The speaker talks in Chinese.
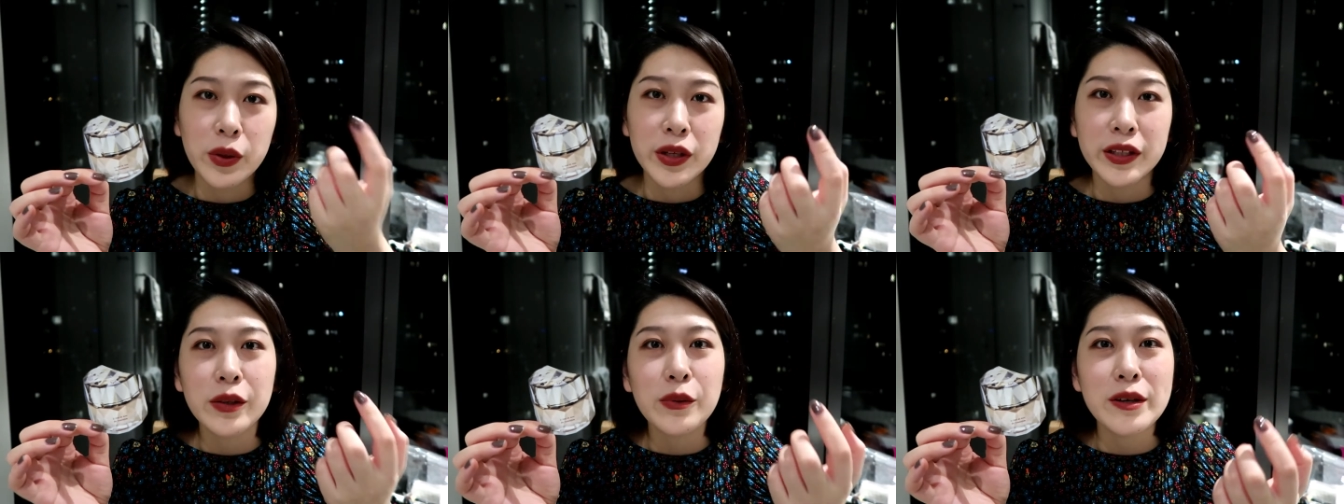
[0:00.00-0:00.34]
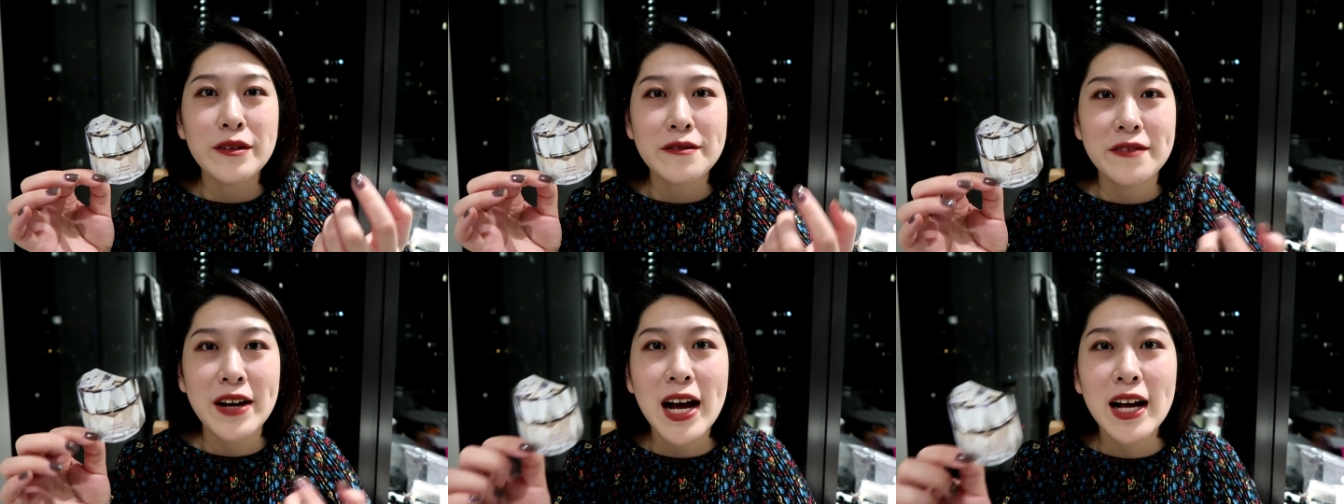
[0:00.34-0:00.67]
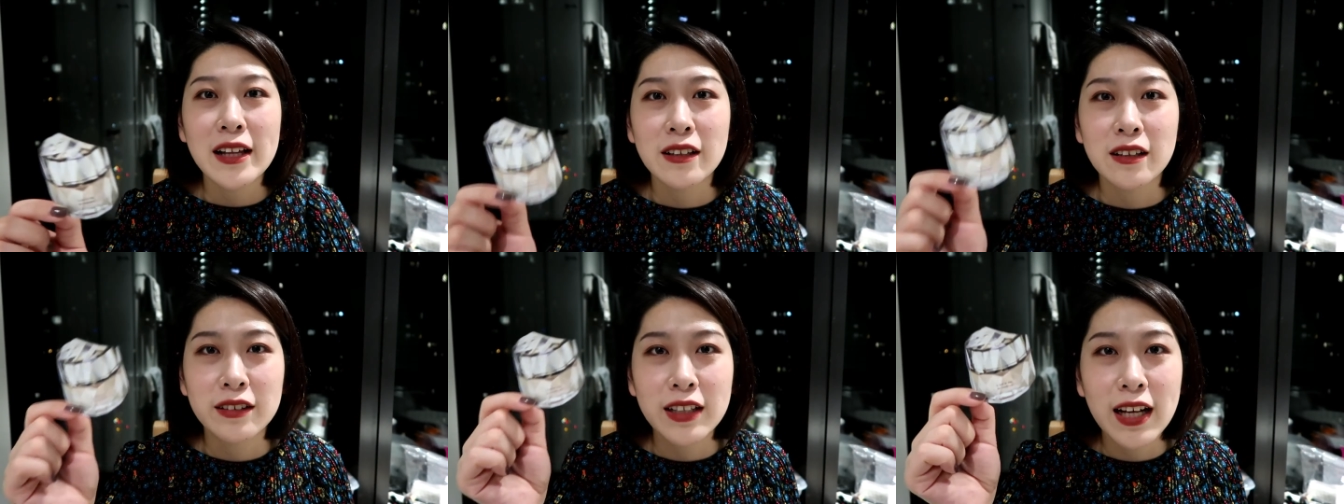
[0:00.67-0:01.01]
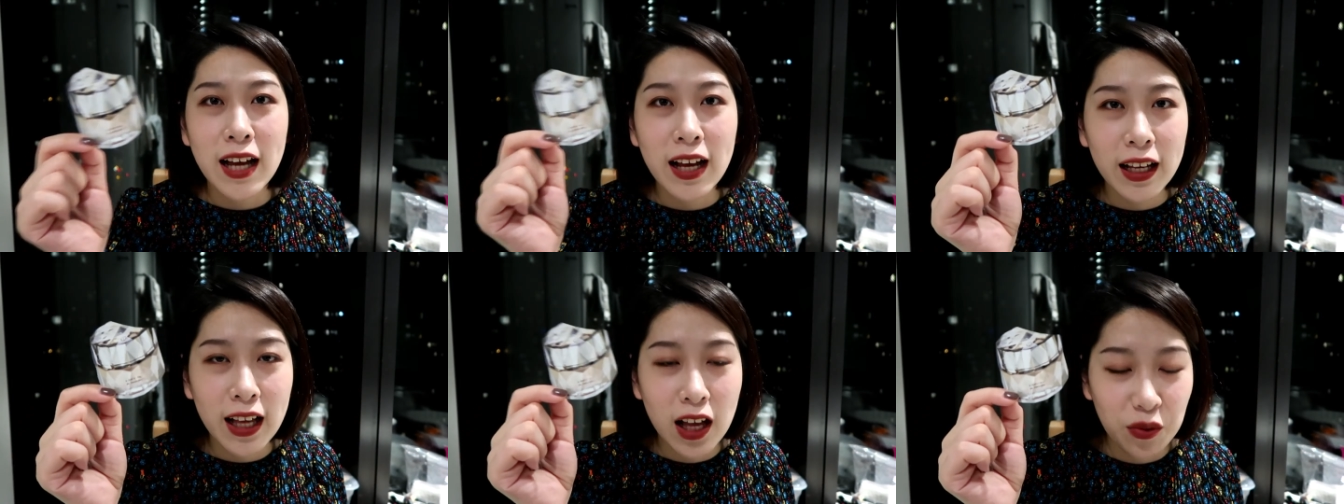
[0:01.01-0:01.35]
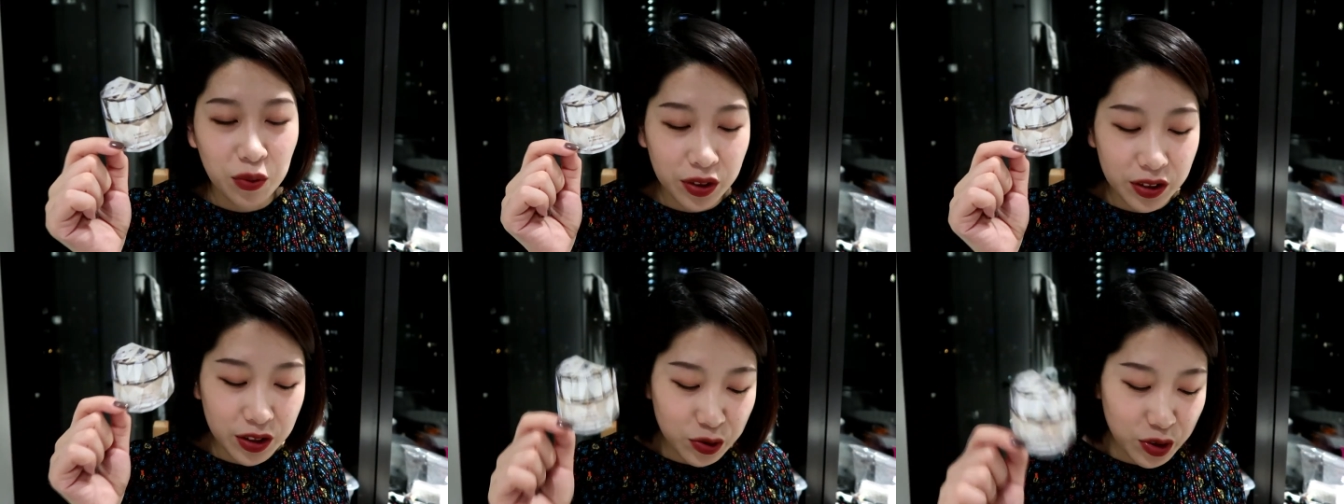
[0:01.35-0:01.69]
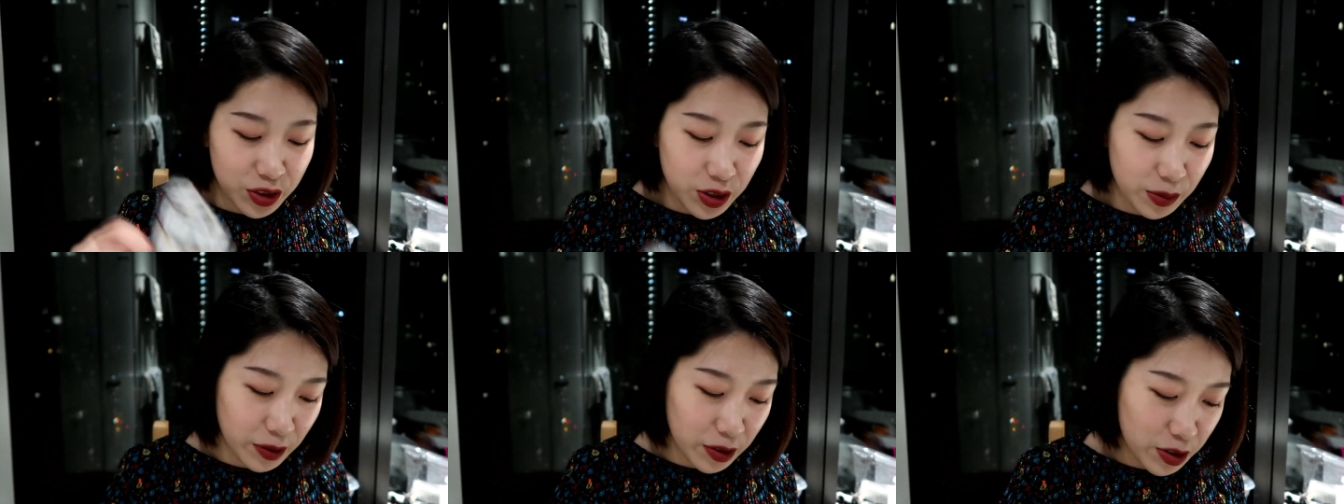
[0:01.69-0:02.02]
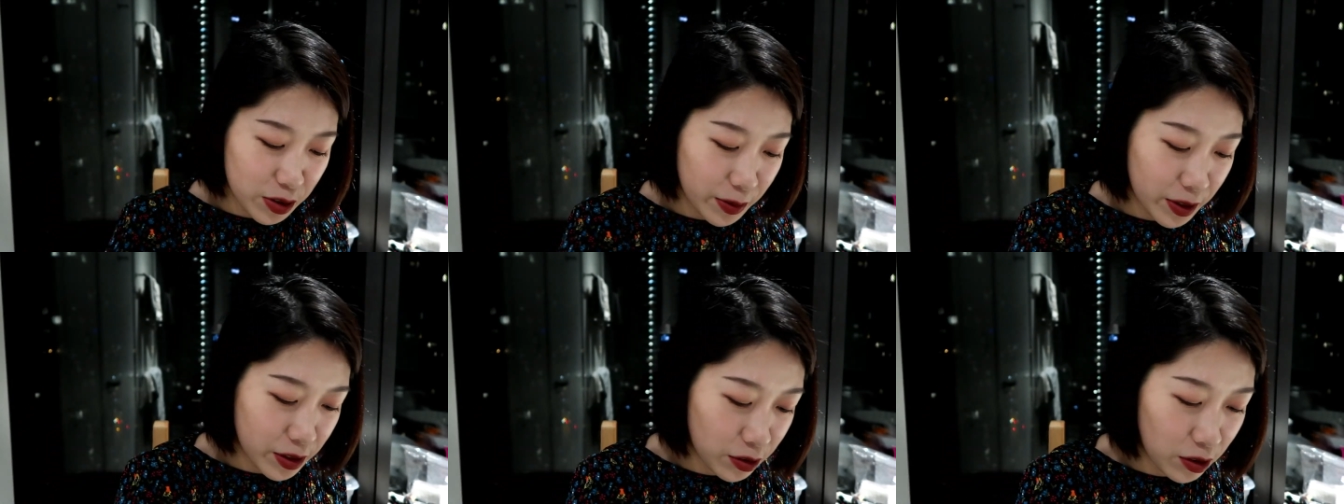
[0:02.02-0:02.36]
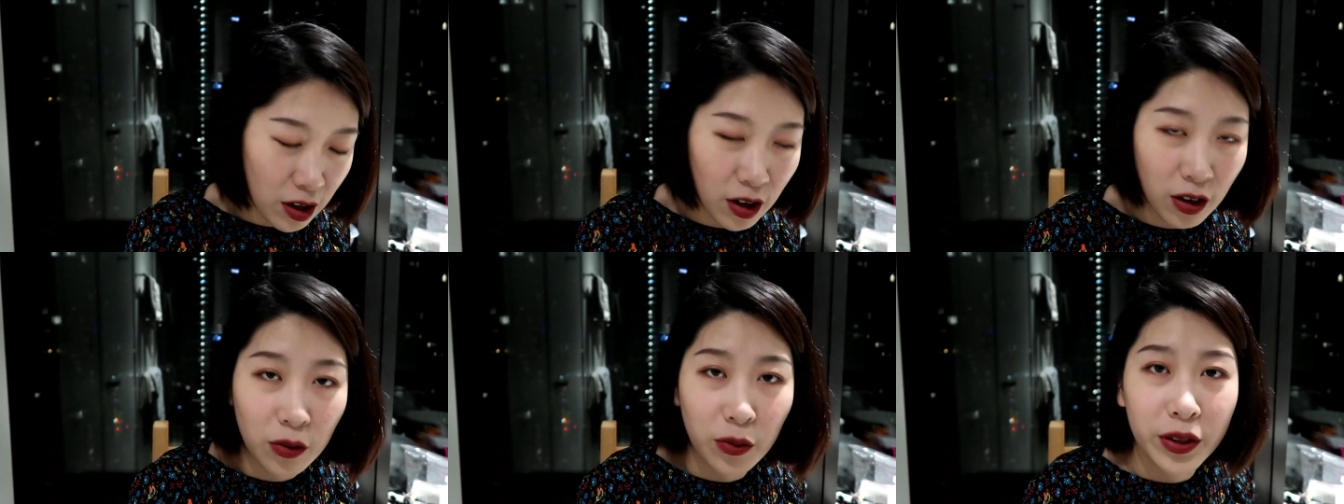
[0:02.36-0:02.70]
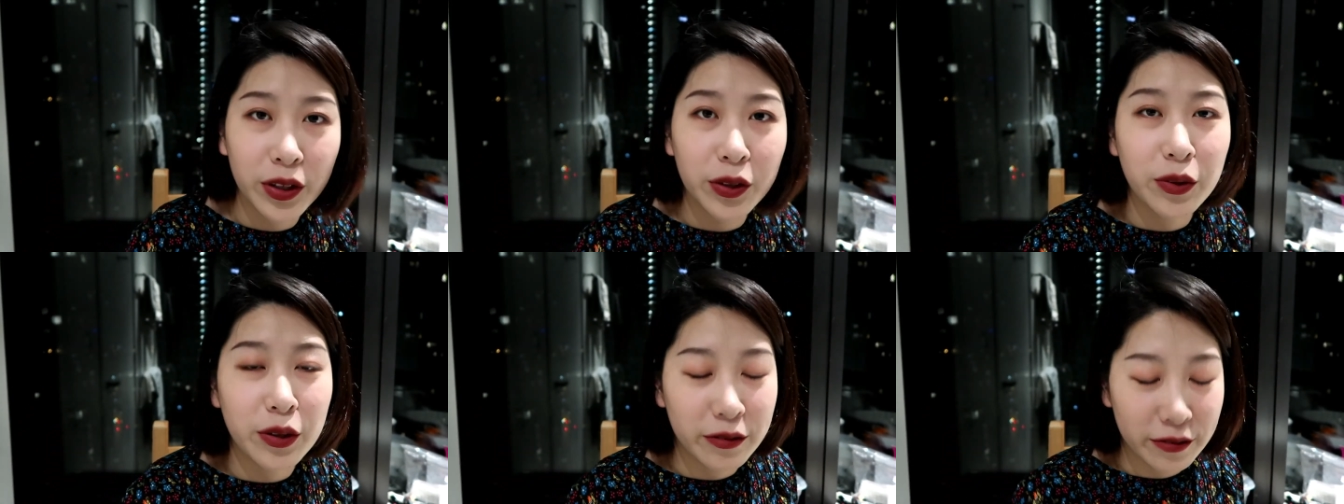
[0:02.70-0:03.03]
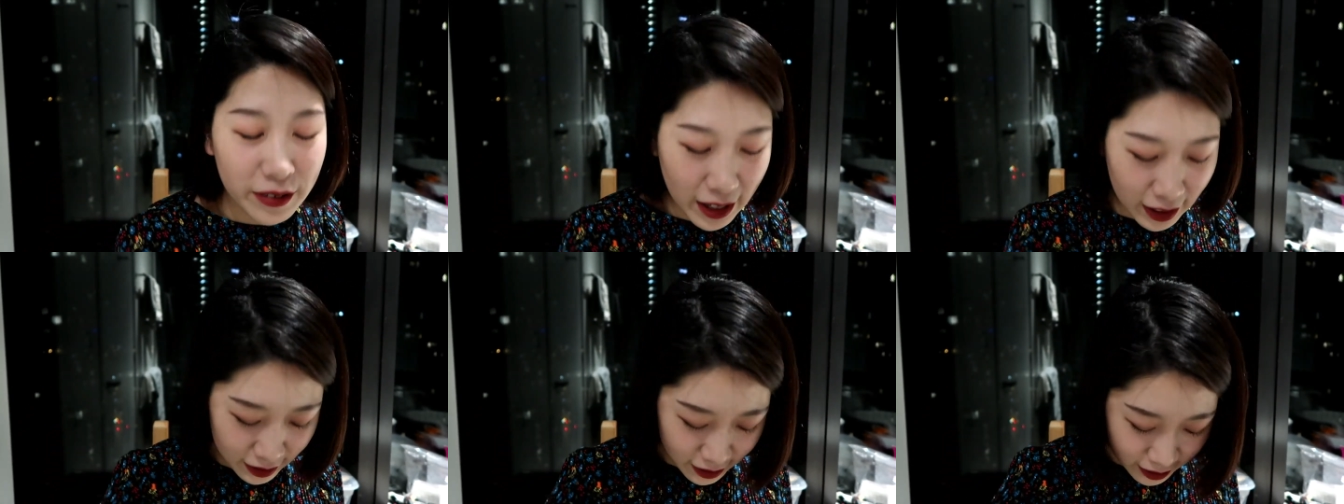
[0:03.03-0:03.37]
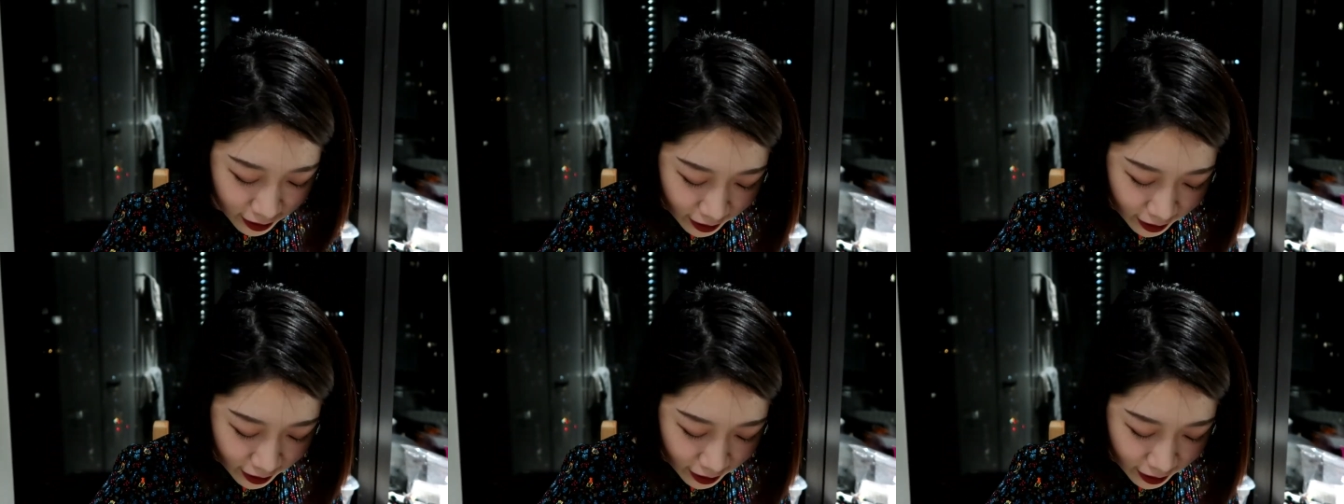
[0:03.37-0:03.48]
我一定会发的，大家看我的底妆测评视频就好，了，我一定会发。